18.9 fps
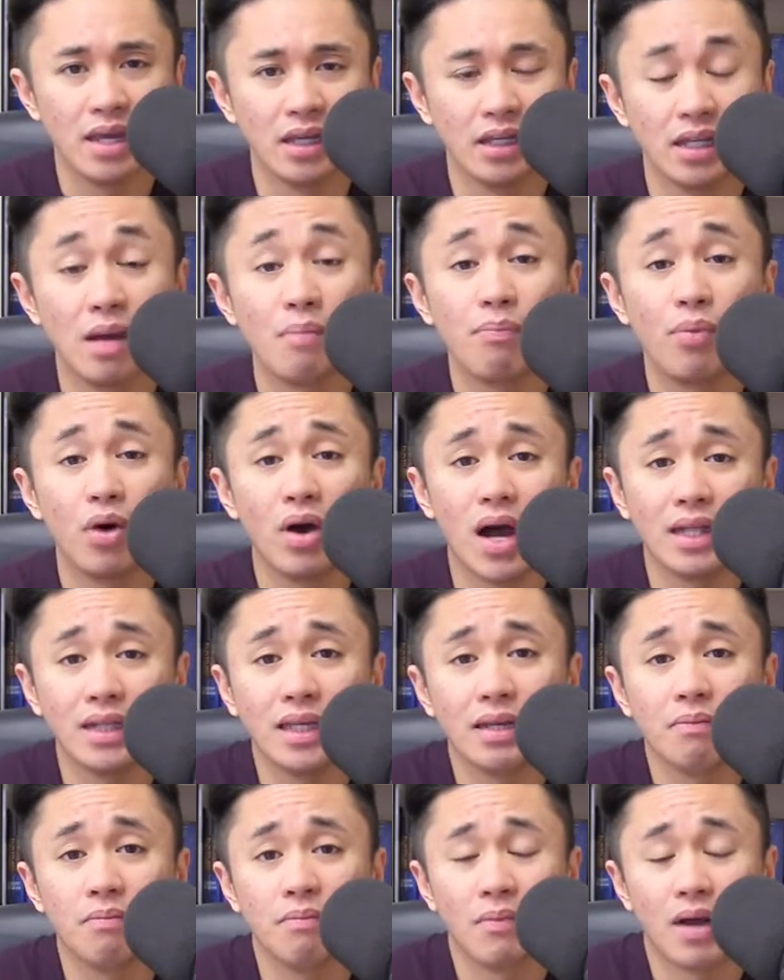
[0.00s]
Yan po ang
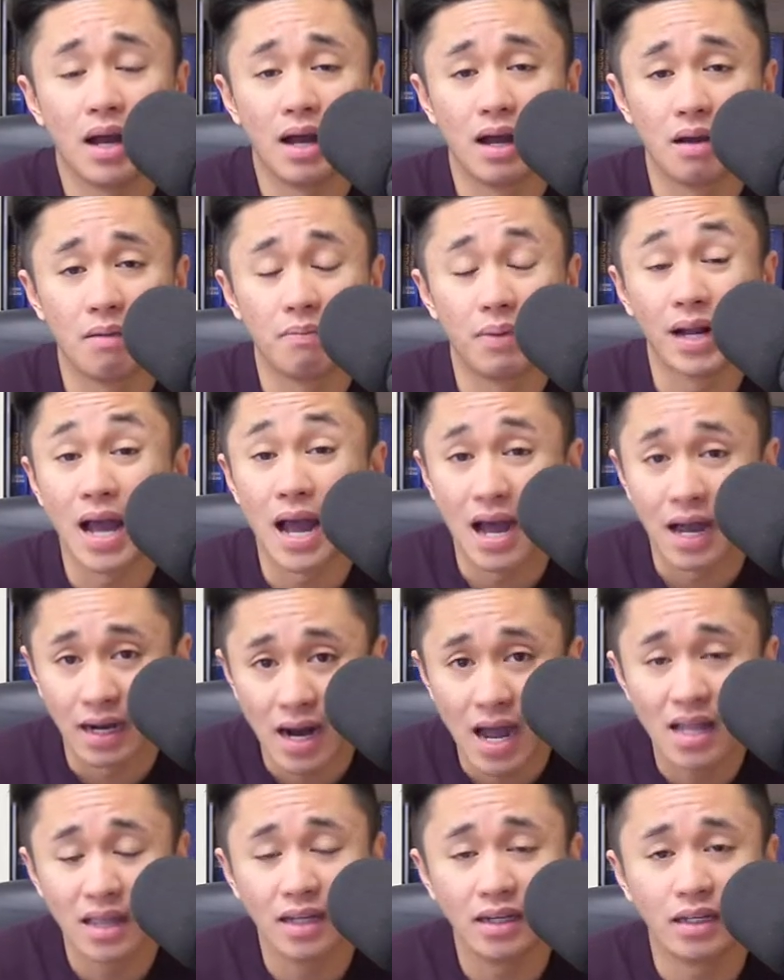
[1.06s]
ating uh,
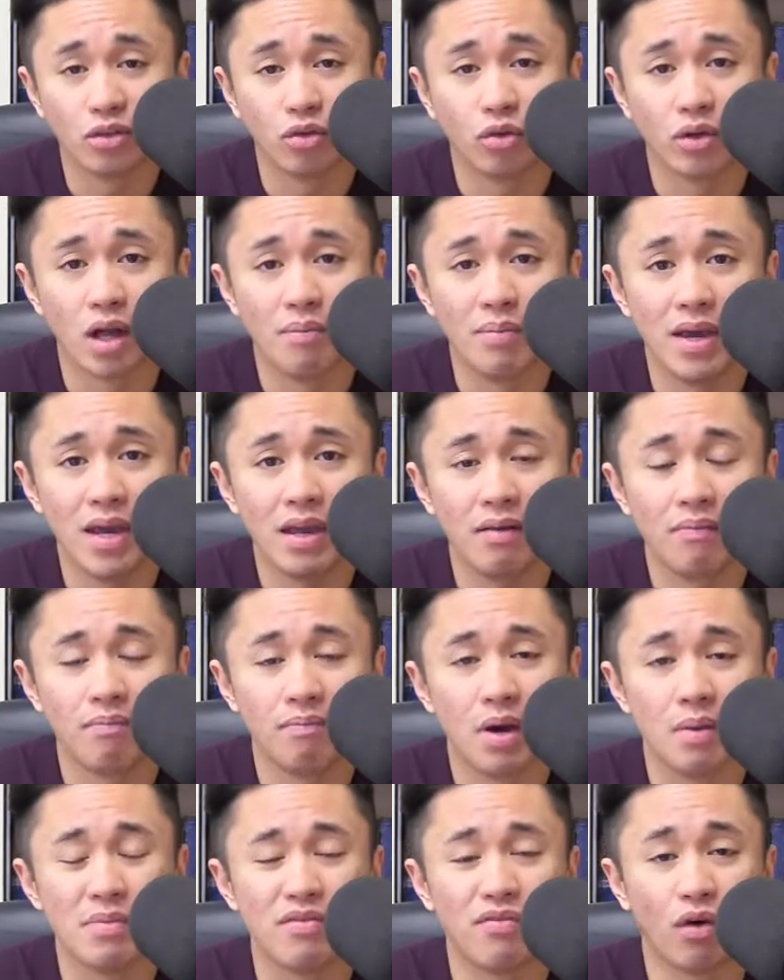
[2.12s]
pag-aaralan itong gabi.
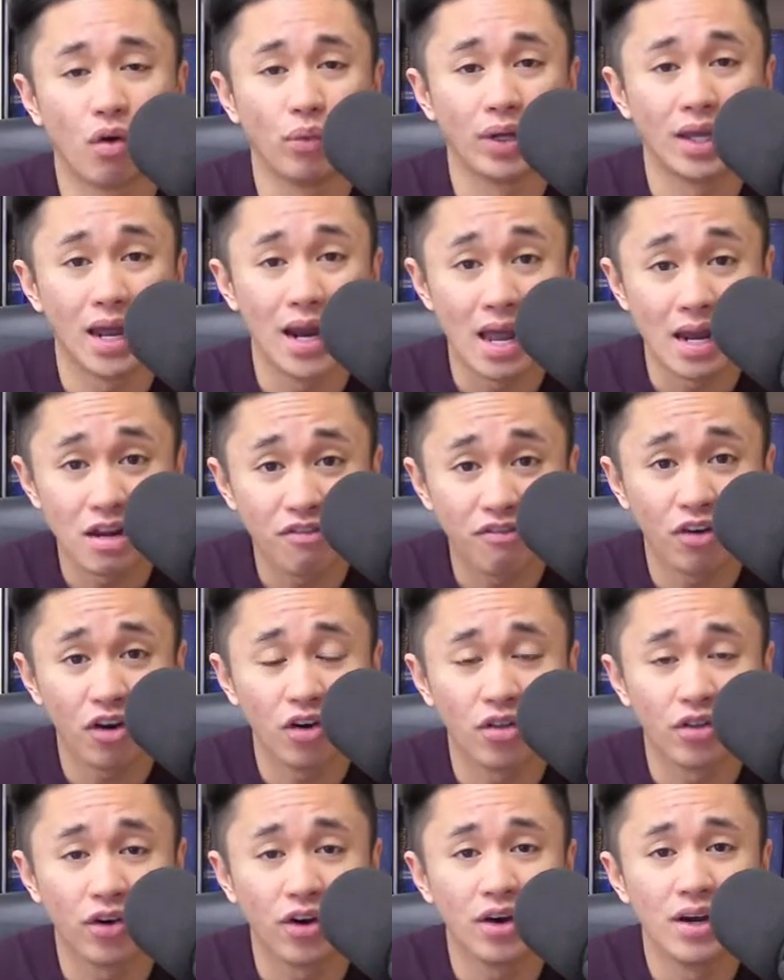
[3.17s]
But before we get any
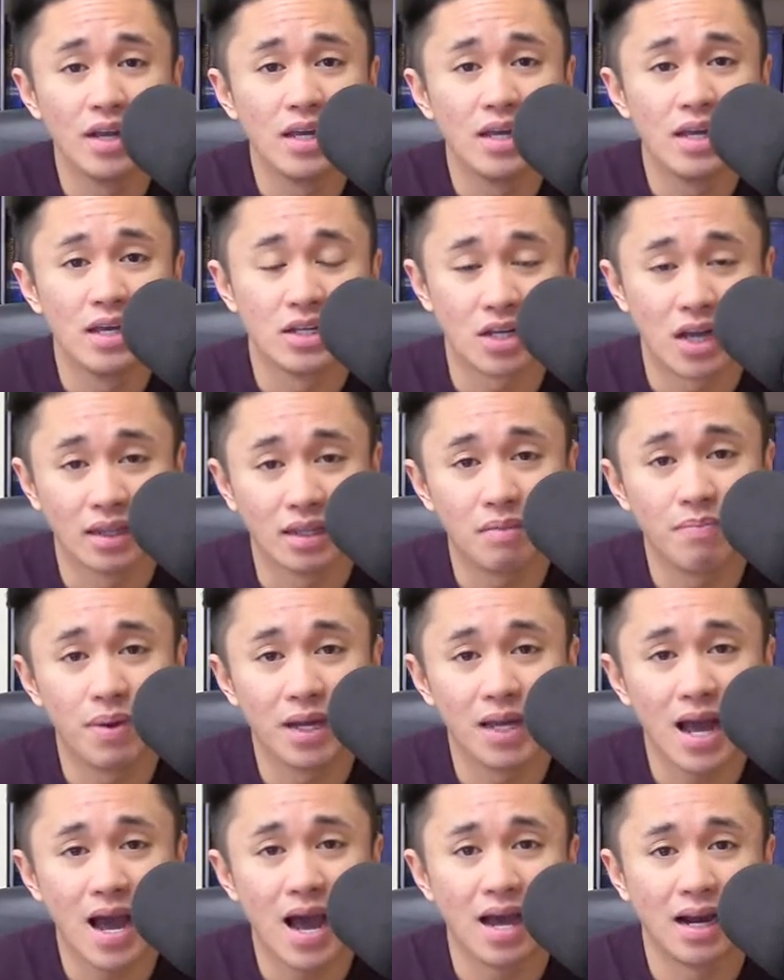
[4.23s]
further sa ating
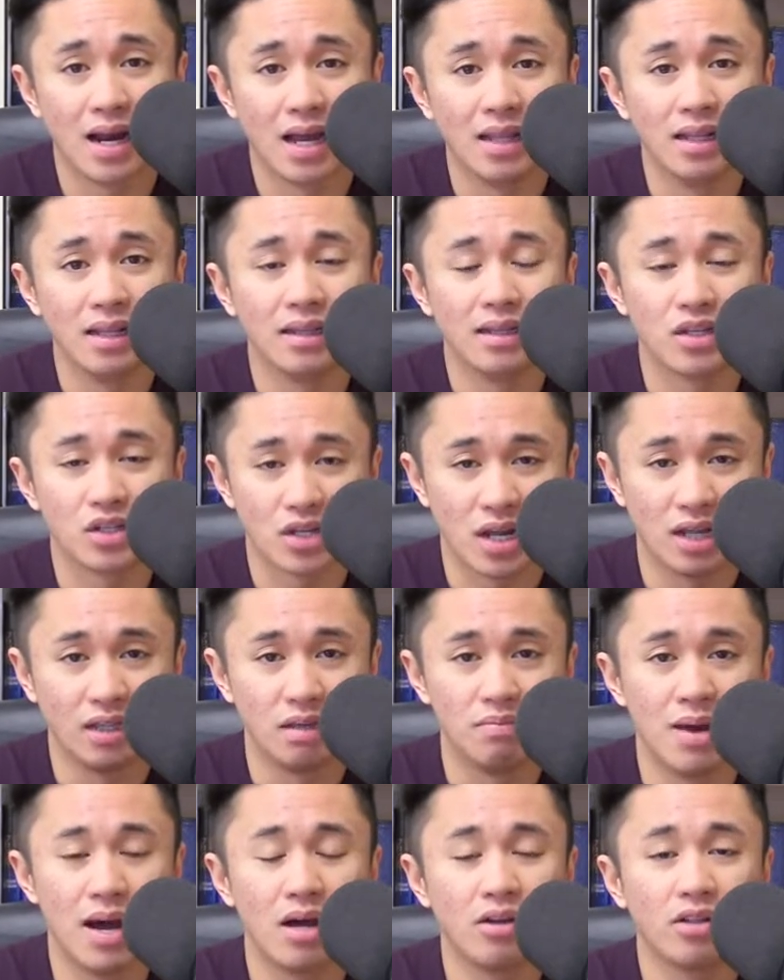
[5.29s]
pag-aaral, let's kindly
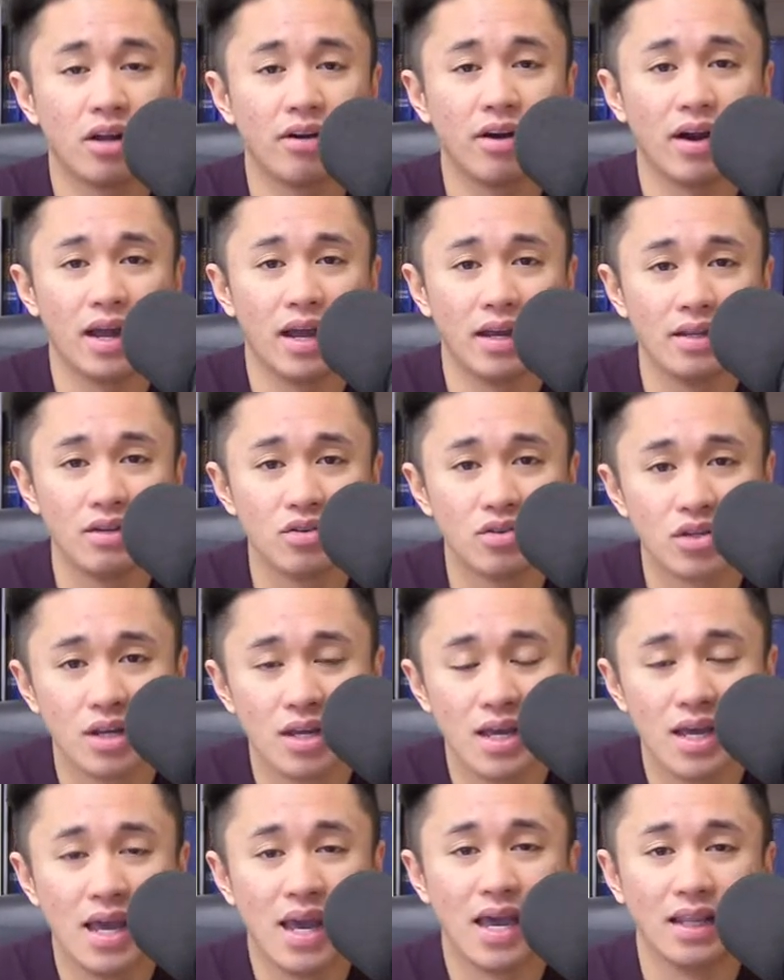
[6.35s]
bow down our heads
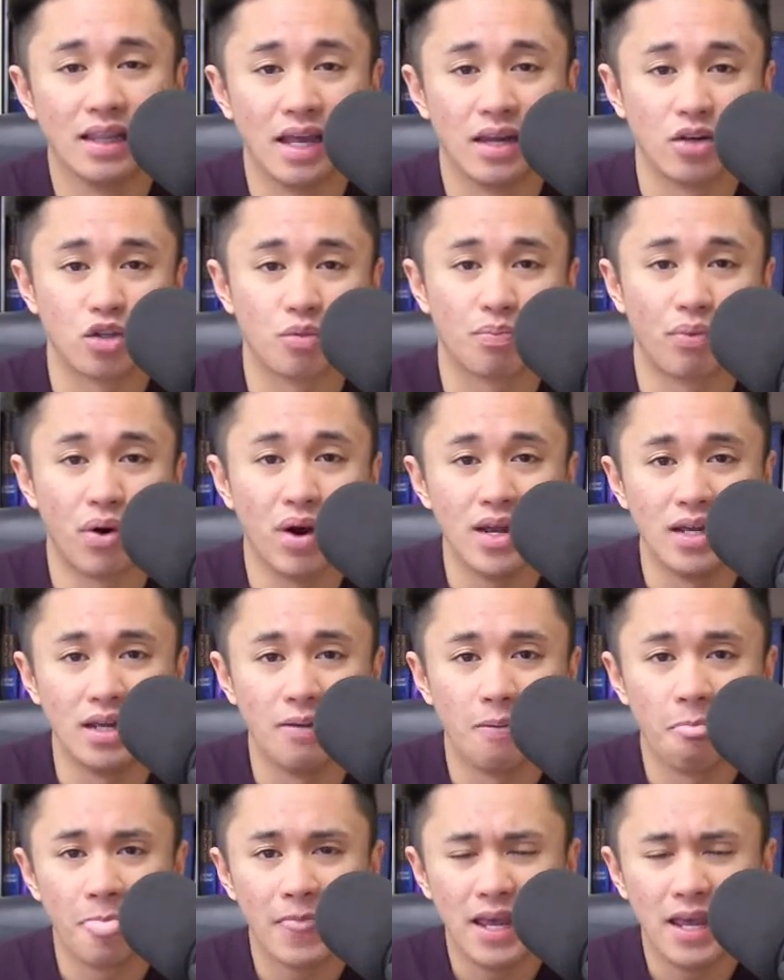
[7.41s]
and let us pray.